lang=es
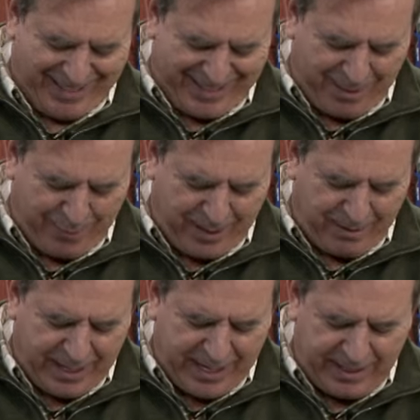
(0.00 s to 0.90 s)
de
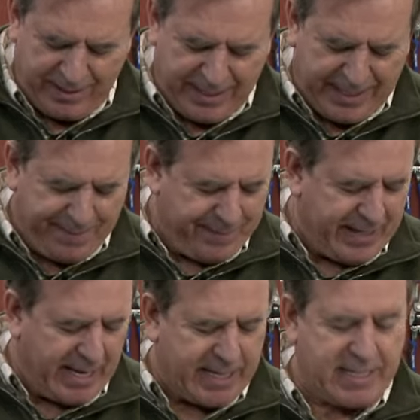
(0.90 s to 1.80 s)
diferenciar de
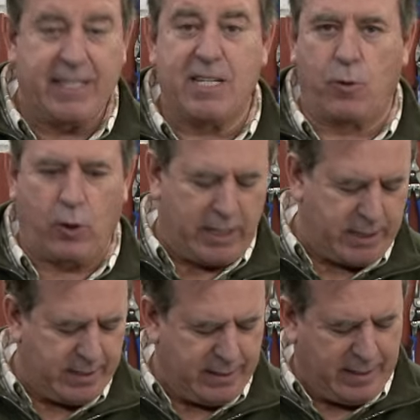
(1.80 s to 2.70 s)
las restantes
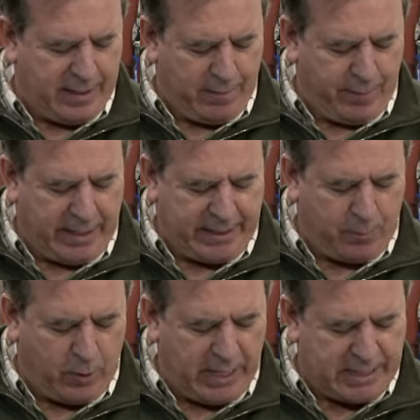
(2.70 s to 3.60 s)
brocas. Fíjate,
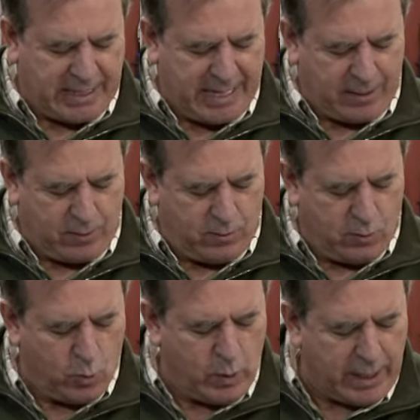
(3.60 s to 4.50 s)
voy a sacar
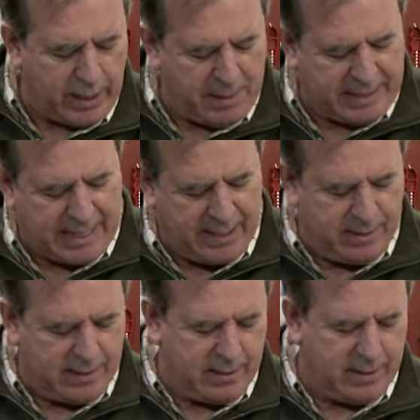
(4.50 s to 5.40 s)
una de metal
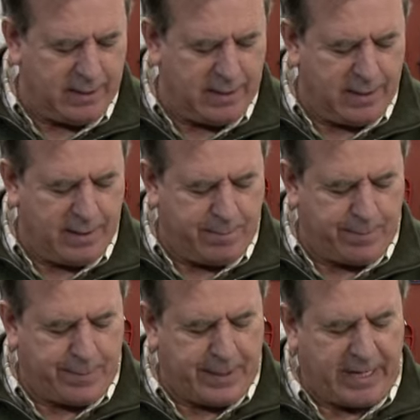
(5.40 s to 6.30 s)

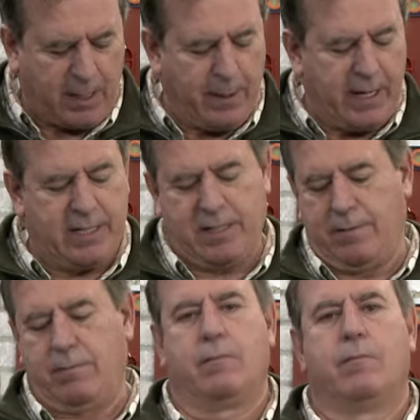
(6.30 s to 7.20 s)
para que veas
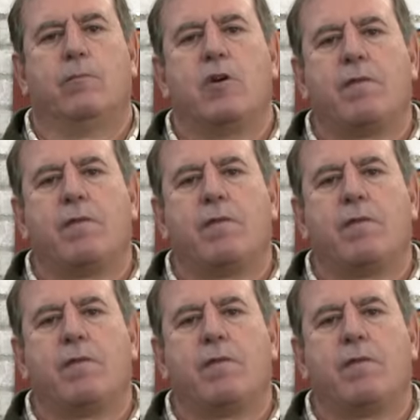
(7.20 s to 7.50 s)
muy